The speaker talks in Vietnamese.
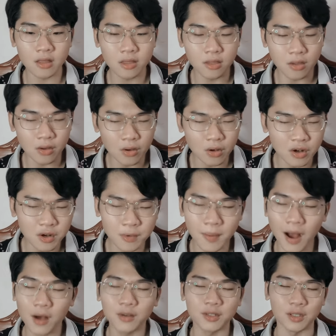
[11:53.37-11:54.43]
chưa
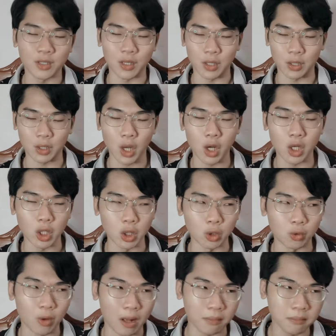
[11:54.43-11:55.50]
bao giờ con ngựa
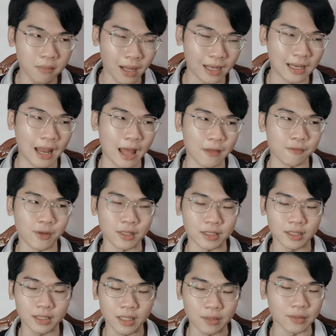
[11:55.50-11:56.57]
ngoảnh mặt lại và
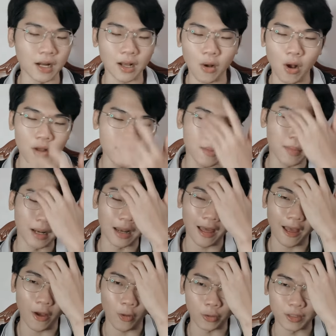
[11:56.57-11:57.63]
tự đặt câu hỏi cho mình là
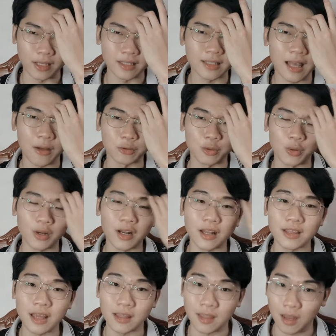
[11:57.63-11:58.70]
ồ, tại sao tôi có thể
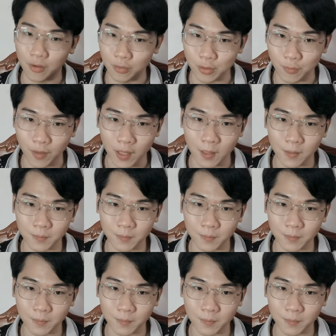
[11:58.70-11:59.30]
chạy nhanh được như vậy?